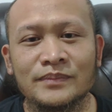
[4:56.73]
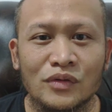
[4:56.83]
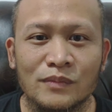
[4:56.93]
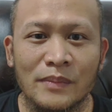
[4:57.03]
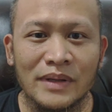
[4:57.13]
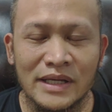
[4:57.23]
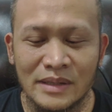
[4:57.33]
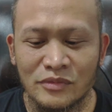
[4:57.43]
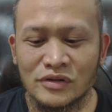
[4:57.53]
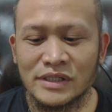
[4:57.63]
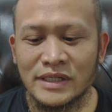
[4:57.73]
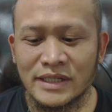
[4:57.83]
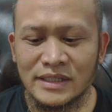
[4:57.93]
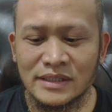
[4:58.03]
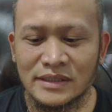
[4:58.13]
Untuk pembelian
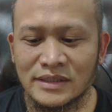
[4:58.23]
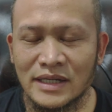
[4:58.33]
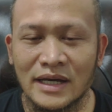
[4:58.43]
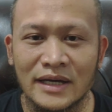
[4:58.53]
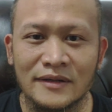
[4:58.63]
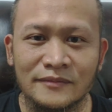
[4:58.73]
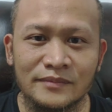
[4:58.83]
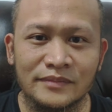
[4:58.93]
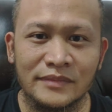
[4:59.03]
minoxidil silahkan